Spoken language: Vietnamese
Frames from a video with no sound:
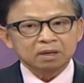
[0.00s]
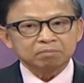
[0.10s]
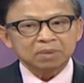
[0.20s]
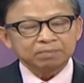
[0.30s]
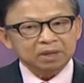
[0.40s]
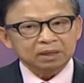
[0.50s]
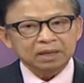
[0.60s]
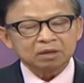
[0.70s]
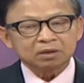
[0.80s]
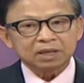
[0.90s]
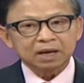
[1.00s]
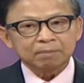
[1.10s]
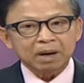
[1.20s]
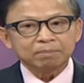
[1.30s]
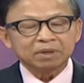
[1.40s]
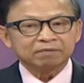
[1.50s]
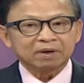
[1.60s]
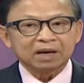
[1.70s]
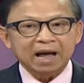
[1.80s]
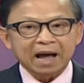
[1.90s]
bên viện lý có thể bắt mình
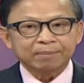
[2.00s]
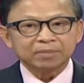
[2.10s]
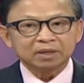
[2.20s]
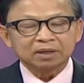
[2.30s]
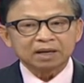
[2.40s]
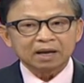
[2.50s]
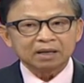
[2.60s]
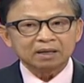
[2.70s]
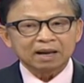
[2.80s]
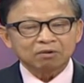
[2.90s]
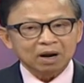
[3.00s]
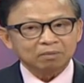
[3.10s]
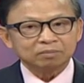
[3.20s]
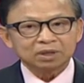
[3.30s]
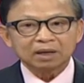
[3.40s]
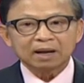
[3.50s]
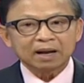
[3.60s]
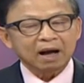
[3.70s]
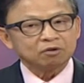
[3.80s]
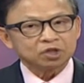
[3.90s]
phải làm những cái lao động tức là
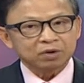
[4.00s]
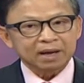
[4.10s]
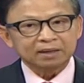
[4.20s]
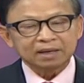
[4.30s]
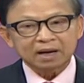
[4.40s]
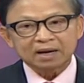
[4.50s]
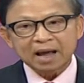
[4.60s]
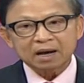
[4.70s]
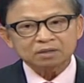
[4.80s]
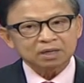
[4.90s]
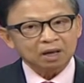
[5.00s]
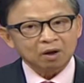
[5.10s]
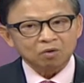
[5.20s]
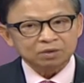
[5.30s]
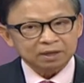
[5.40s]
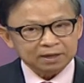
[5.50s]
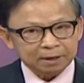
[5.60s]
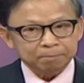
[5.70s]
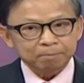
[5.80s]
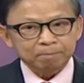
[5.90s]
cow train nhặt rác ở xa lộ dân
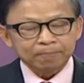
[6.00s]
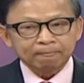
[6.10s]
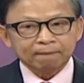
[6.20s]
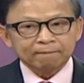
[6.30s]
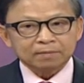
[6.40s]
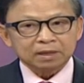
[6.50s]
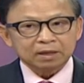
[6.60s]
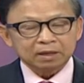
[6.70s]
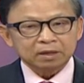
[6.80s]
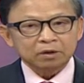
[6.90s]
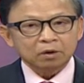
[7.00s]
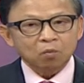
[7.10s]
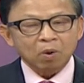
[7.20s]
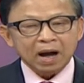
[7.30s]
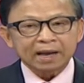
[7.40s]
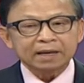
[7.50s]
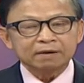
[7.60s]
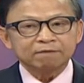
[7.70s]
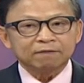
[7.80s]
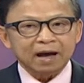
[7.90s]
dân thì ngoài cái
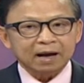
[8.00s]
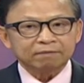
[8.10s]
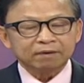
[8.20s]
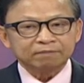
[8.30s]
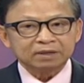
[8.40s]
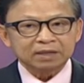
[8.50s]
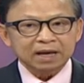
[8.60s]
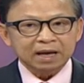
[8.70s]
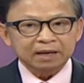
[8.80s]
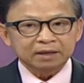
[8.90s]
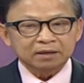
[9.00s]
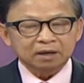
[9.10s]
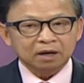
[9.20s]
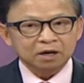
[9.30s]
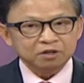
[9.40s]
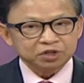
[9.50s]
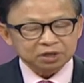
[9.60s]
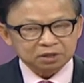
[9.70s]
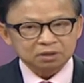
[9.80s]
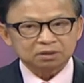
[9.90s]
hình phạt về vấn đề à, hình
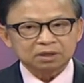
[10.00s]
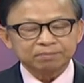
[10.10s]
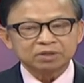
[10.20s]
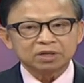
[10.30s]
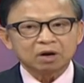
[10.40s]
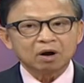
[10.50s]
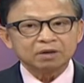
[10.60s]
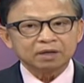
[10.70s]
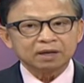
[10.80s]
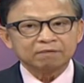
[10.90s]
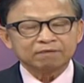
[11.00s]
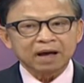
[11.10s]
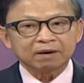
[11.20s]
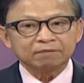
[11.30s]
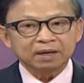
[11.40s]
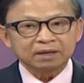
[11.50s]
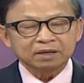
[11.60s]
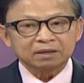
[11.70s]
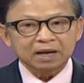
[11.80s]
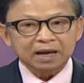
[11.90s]
sự thì mình sẽ có những hình phạt về
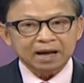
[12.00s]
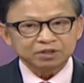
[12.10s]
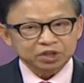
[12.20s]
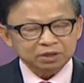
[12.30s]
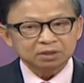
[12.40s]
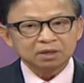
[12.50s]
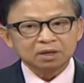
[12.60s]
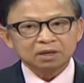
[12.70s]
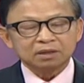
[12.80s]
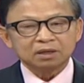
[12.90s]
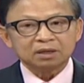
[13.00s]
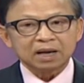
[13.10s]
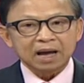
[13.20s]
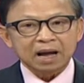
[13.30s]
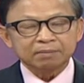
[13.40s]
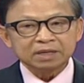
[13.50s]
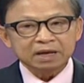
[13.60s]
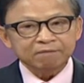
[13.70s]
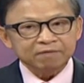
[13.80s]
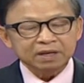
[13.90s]
vấn đề hành chính tức là
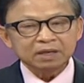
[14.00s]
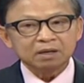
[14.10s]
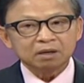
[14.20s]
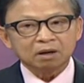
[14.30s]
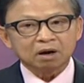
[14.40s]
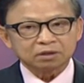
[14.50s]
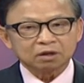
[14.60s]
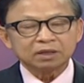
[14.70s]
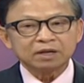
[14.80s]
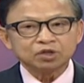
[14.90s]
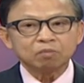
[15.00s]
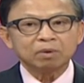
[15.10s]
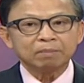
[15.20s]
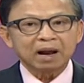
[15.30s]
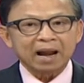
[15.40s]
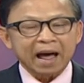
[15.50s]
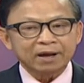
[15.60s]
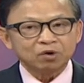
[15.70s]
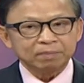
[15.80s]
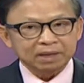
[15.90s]
DMV họ có thể rút cái bằng lái
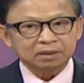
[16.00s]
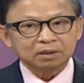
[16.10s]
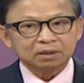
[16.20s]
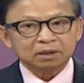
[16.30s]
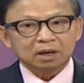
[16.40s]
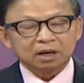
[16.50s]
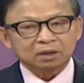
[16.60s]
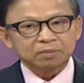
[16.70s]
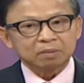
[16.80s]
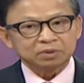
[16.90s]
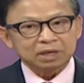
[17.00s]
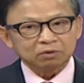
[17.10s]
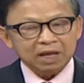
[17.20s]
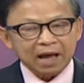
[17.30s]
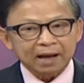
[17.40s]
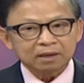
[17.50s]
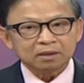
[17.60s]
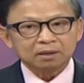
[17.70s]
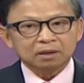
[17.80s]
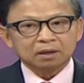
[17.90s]
của mình à, trong vòng 6 tháng
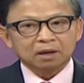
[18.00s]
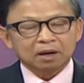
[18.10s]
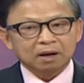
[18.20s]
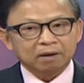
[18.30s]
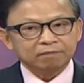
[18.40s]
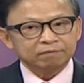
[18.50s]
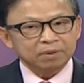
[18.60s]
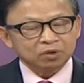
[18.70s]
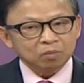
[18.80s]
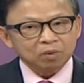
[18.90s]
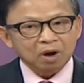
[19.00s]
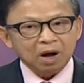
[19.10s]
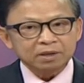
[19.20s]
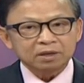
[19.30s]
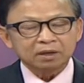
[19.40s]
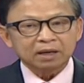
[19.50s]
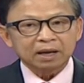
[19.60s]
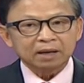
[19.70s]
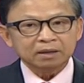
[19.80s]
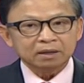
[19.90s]
à, mình cũng có những
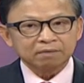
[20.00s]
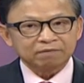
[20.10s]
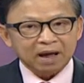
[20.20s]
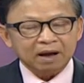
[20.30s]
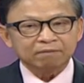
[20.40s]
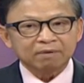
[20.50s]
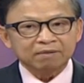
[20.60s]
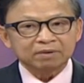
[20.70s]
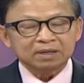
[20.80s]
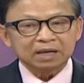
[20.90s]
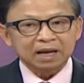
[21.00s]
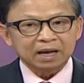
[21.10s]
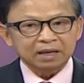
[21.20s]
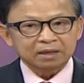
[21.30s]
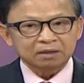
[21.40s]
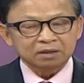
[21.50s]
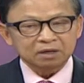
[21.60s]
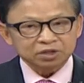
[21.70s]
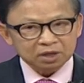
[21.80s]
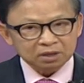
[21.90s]
cái hình phạt về vấn đề
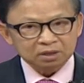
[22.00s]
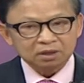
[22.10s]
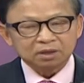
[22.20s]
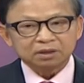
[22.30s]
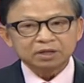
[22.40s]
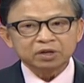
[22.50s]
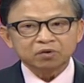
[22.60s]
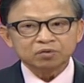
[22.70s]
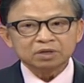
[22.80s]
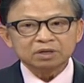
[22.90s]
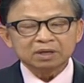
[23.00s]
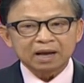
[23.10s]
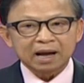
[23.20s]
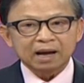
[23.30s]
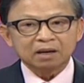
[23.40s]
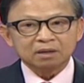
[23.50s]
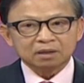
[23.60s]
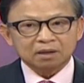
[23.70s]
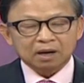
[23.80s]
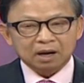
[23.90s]
dân sự thí dụ như là
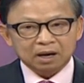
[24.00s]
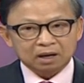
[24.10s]
à,